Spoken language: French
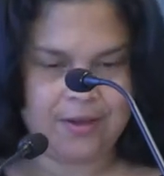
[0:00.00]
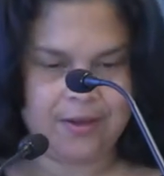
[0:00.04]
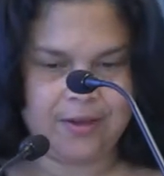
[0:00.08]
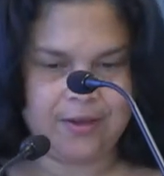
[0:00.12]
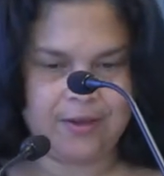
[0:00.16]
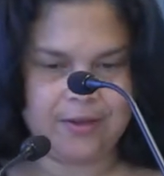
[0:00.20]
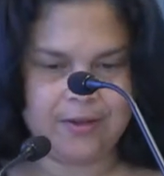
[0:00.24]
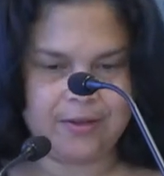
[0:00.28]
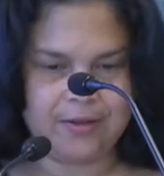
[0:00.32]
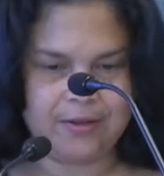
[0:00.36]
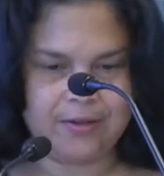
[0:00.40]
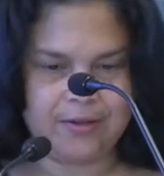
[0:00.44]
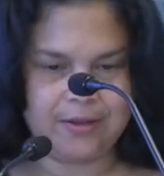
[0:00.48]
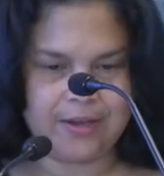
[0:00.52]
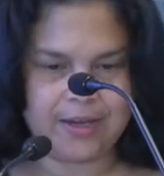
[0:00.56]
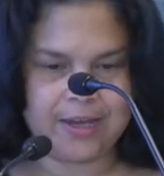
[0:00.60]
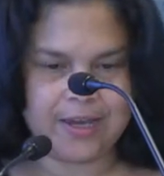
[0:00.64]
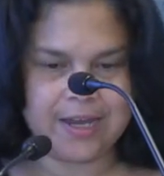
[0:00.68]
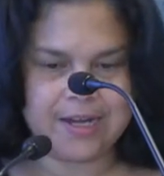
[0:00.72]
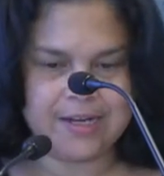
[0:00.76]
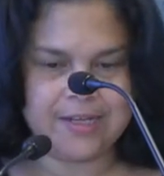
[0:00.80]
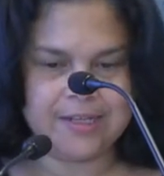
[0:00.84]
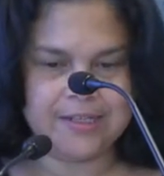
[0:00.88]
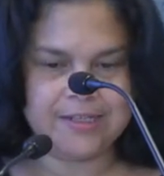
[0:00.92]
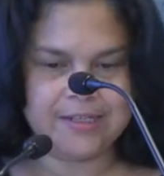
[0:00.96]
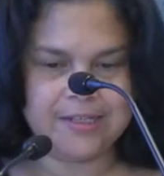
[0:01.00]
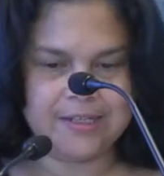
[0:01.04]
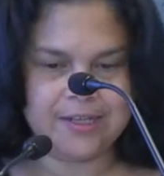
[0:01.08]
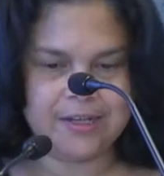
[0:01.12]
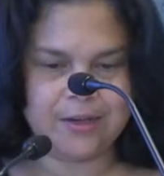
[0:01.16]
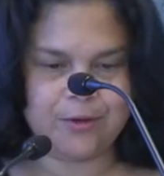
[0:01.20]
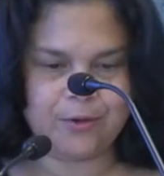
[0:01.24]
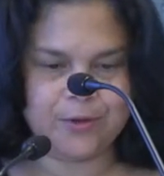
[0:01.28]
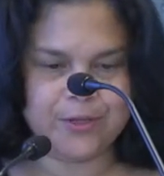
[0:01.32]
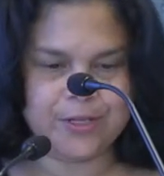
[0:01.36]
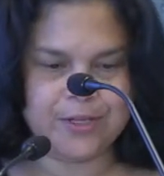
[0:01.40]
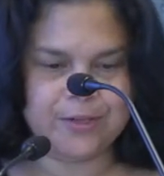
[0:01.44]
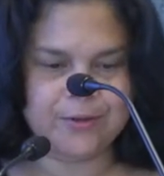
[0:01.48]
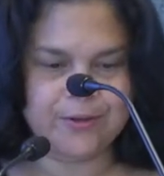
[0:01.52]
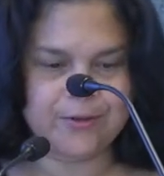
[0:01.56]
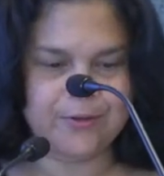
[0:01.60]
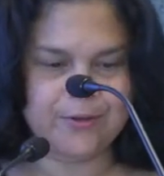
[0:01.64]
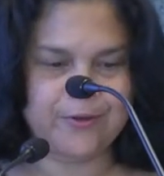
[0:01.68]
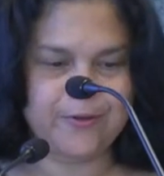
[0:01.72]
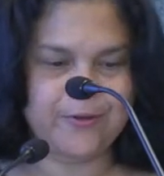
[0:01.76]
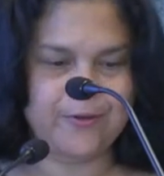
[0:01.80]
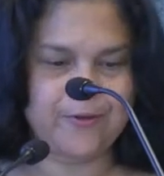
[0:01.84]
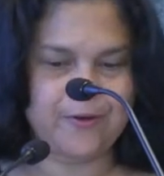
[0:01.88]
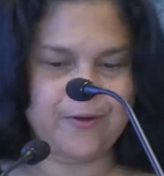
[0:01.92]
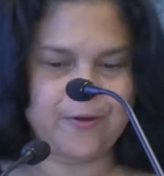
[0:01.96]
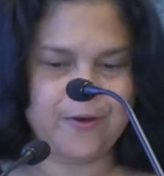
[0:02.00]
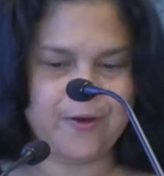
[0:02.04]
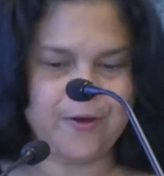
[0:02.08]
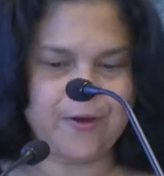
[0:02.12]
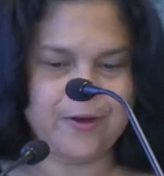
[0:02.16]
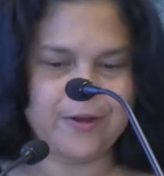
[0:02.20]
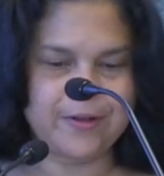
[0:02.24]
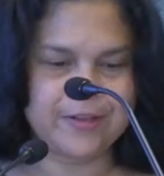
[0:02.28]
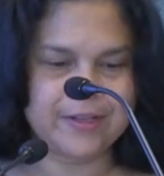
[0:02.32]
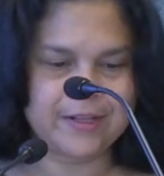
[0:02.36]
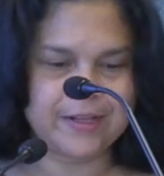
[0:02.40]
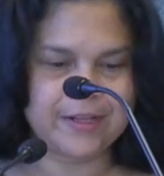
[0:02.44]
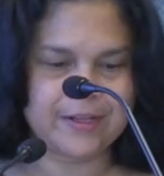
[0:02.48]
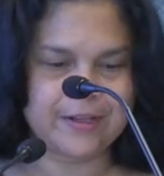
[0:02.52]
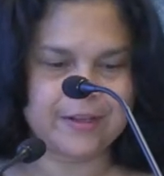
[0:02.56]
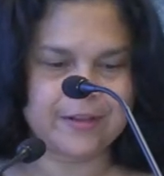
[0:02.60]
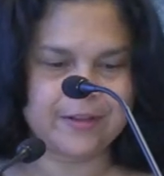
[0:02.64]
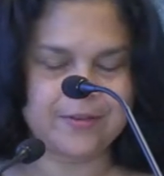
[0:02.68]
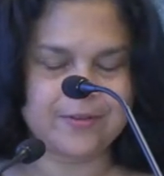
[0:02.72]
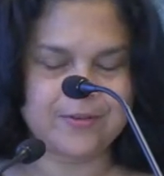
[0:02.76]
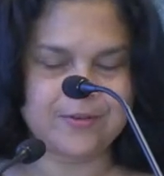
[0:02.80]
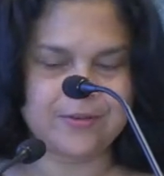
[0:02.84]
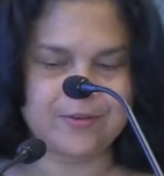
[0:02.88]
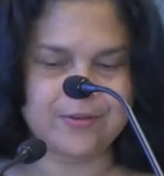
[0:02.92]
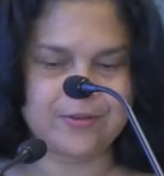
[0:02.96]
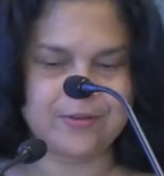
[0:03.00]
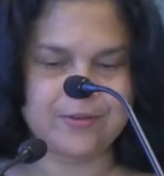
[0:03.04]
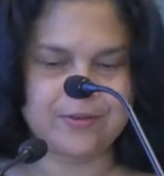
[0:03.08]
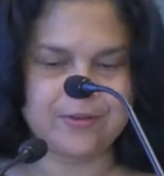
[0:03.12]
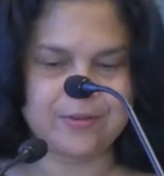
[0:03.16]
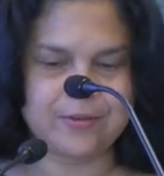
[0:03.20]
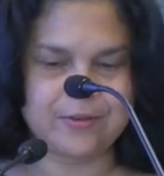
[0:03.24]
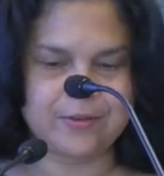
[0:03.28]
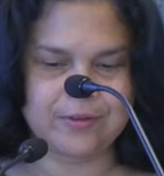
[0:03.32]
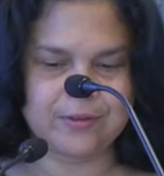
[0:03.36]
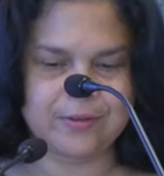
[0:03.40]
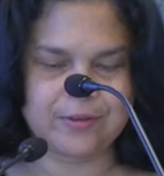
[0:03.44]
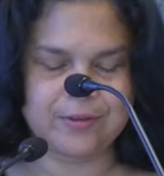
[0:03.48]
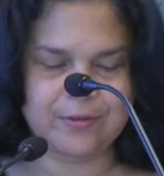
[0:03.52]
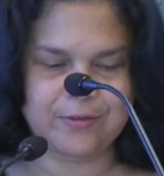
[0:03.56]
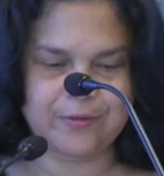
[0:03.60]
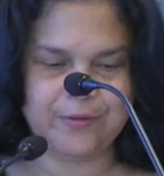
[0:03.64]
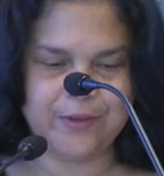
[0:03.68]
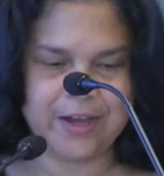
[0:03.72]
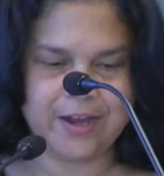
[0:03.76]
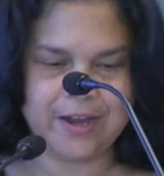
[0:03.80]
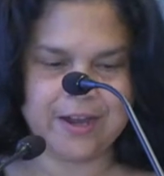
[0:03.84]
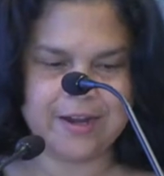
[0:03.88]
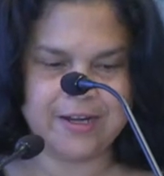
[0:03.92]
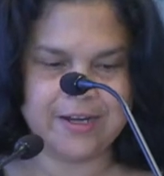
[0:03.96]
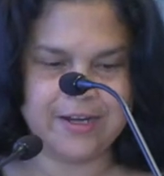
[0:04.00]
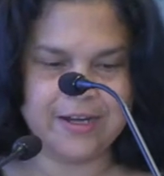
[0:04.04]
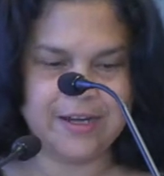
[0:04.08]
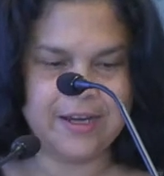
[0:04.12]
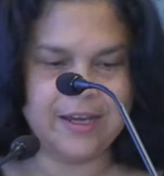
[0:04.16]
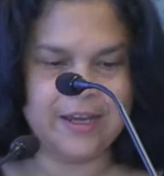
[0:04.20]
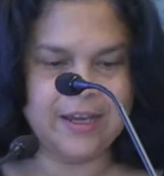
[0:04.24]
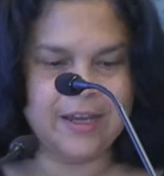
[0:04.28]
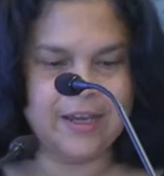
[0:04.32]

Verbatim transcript: euh, réalisé et qu'on est en encore en train de, faire aller,